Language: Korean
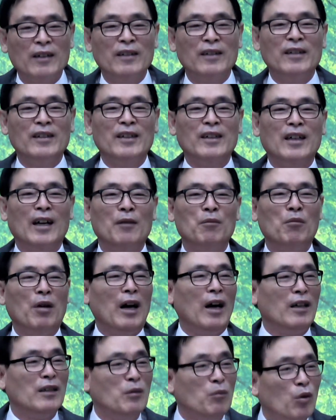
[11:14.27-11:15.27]
그러니까
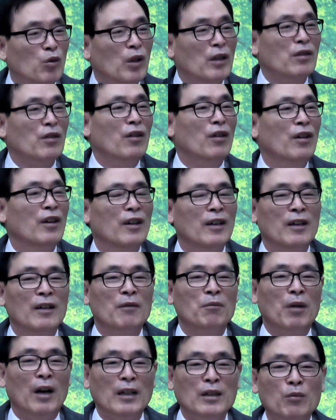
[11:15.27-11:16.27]
마지 못해서,
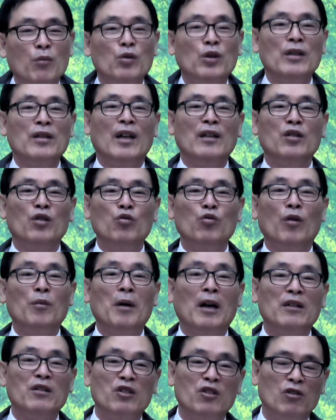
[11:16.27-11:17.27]
마지 못해서 하는 경우가
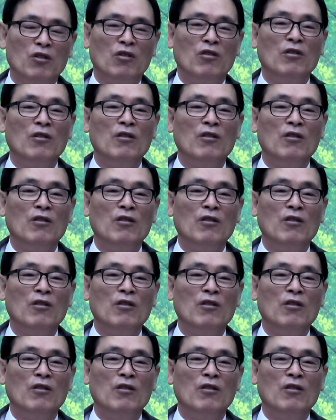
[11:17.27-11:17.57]
많죠.